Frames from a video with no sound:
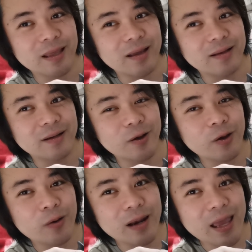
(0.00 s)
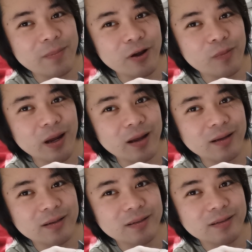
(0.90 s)
เนี่ย แล้วค่อยๆ ไล่มันเข้ามา
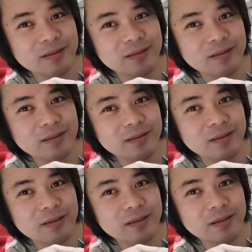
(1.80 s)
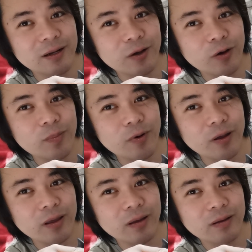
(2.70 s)
แล้วค่อยๆปล่อย